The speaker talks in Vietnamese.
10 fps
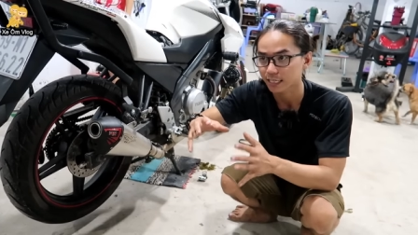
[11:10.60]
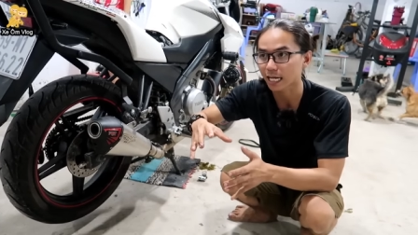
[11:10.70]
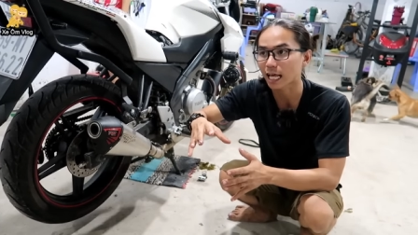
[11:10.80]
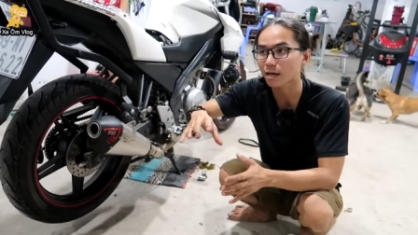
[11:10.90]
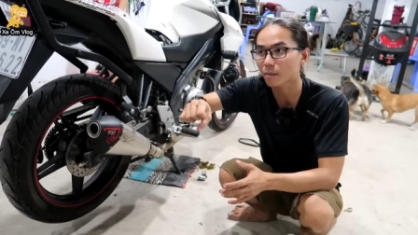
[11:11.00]

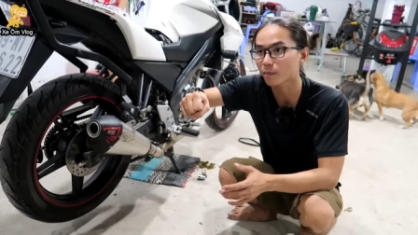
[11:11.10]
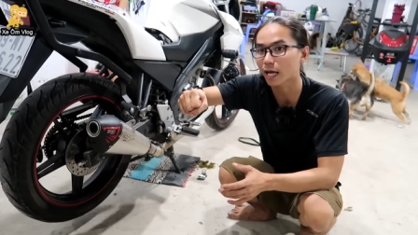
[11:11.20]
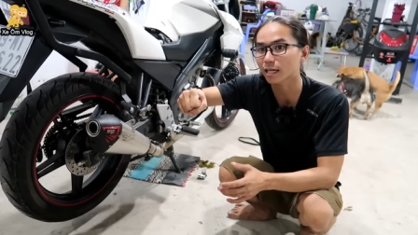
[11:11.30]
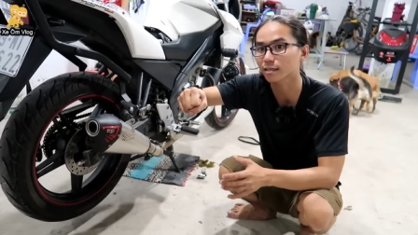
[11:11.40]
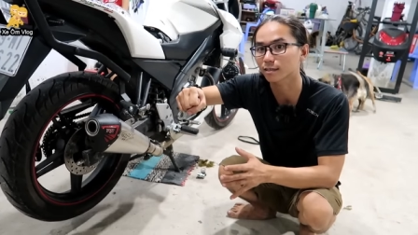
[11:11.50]
ra thắng bóp
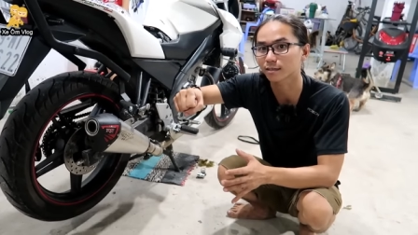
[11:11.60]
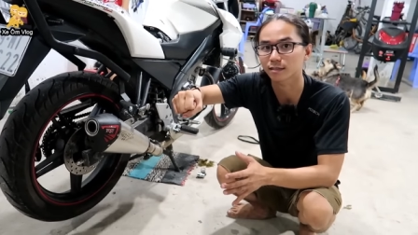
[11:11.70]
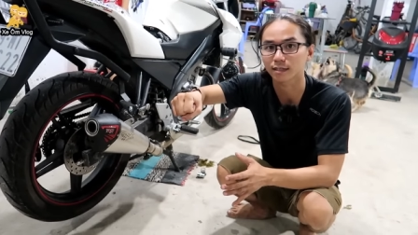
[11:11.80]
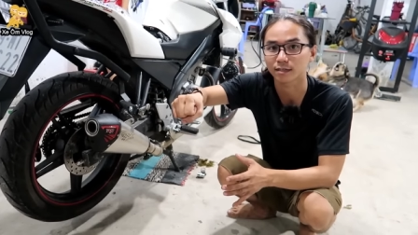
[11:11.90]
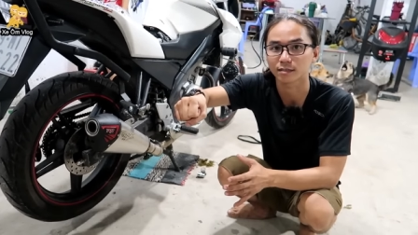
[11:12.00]
thắng từ
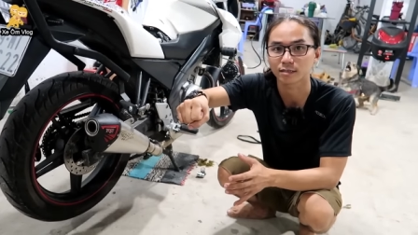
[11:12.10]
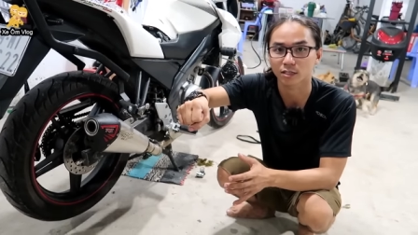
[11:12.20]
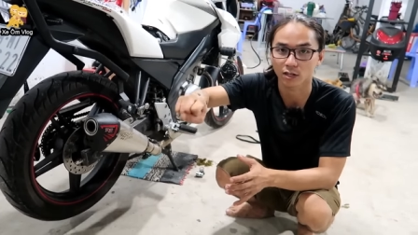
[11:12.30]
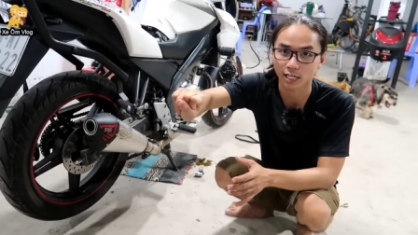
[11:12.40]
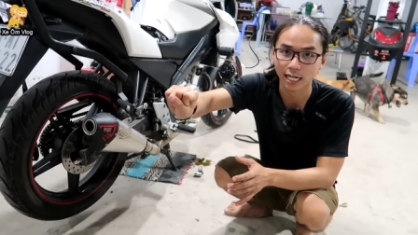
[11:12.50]
từ từ từ
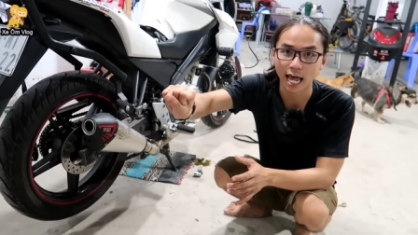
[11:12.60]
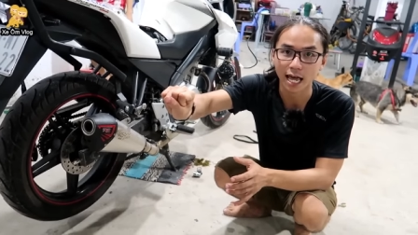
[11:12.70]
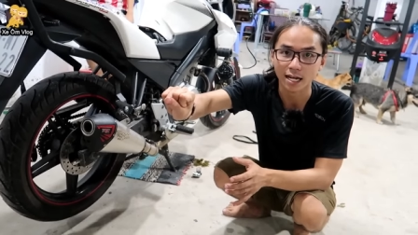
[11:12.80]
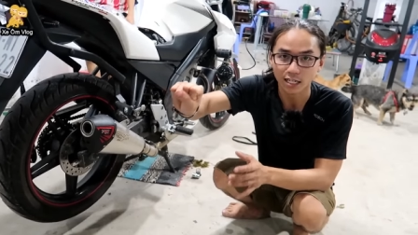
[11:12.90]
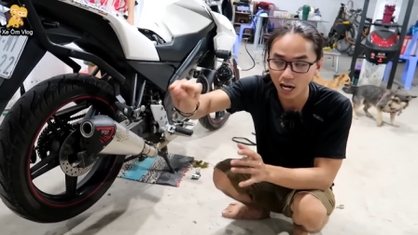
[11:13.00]
rồi lên ga